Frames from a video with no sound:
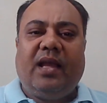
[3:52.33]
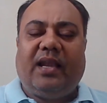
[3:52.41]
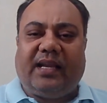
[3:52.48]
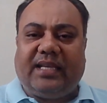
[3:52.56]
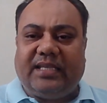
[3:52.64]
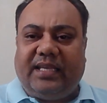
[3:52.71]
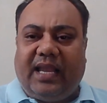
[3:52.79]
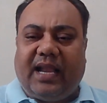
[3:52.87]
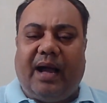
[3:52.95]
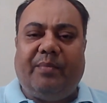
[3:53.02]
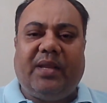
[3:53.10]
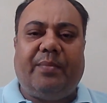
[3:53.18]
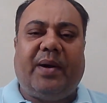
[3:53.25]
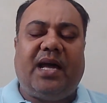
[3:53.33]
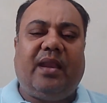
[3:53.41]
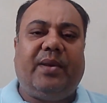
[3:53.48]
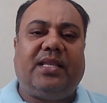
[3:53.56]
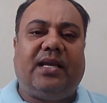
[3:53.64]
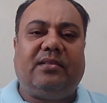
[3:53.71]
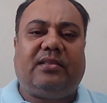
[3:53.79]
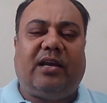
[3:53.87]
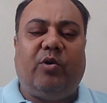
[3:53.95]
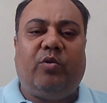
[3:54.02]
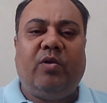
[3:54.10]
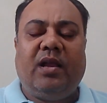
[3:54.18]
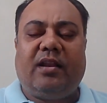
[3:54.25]
ना किसी काम के बारे में जानता
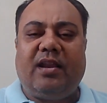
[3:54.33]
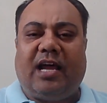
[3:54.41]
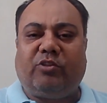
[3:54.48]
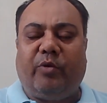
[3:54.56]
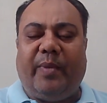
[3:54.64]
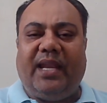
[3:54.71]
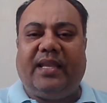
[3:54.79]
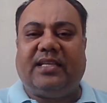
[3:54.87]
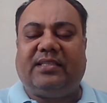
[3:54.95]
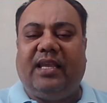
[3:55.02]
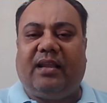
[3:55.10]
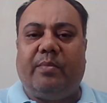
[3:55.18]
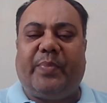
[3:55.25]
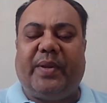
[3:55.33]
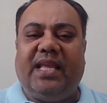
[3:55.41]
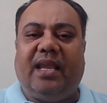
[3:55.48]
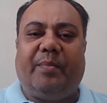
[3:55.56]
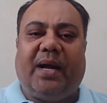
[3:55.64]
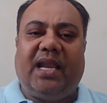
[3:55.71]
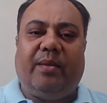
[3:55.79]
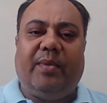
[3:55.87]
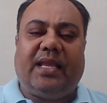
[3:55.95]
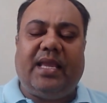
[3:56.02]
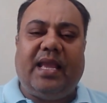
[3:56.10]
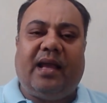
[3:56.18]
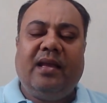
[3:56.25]
हूं ना तो मैंने किसी कंपनी के बारे में
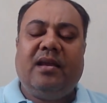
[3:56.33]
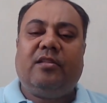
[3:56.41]
किया